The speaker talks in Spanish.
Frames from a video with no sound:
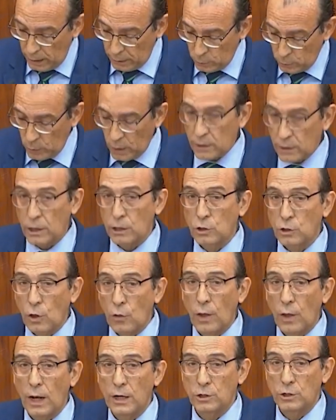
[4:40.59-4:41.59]
durante
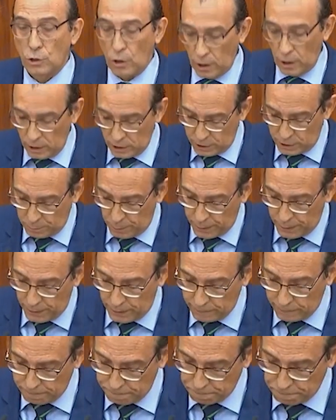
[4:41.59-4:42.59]
toda la historia de
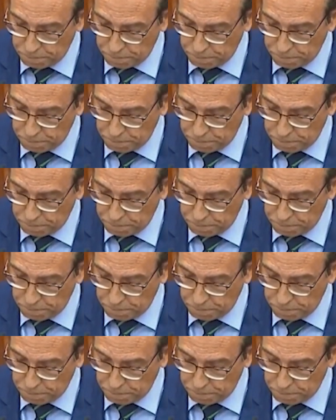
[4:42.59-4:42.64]
España.